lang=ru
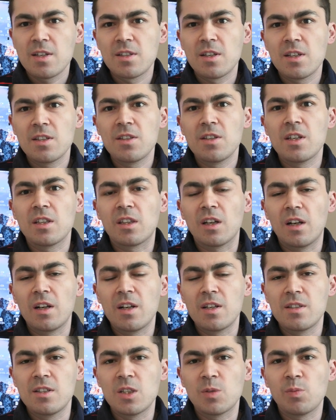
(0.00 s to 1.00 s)
здесь нет
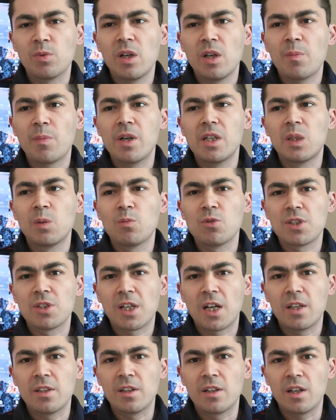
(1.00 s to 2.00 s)
OLED-дисплея, поэтому
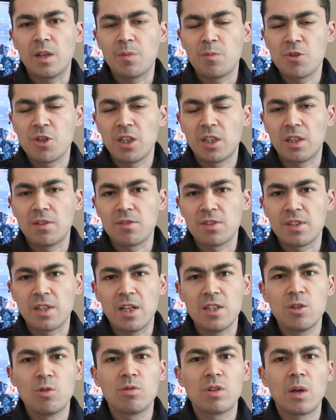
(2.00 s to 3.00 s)
сканер отпечатков
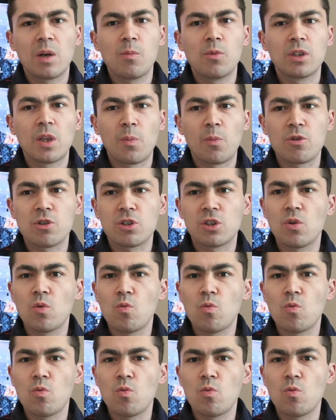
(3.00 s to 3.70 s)
сзади, он работает просто